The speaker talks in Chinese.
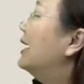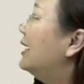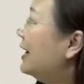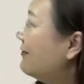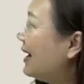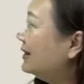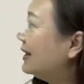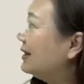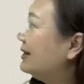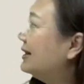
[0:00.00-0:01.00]
立法
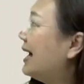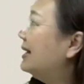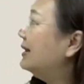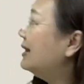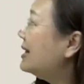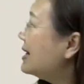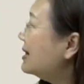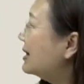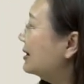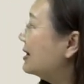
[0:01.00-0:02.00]
者在第一
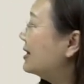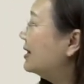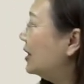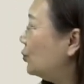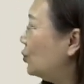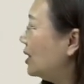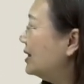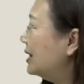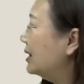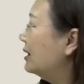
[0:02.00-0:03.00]
层次的抉
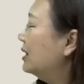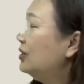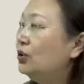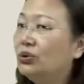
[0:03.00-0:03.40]
择就